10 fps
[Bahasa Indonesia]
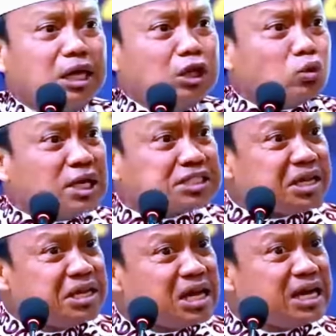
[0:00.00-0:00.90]
Itulah
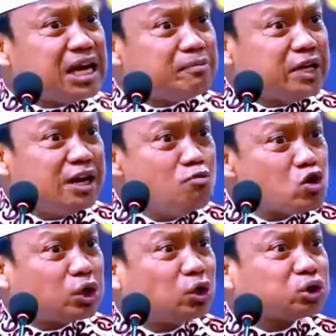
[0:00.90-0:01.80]
sehingga dalam
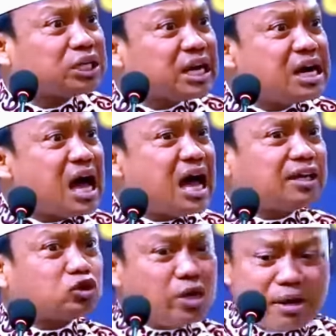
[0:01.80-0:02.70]
ilmu kedokteran
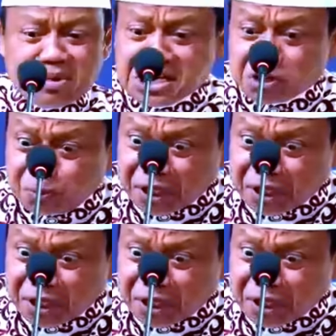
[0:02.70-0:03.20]
ada toh namanya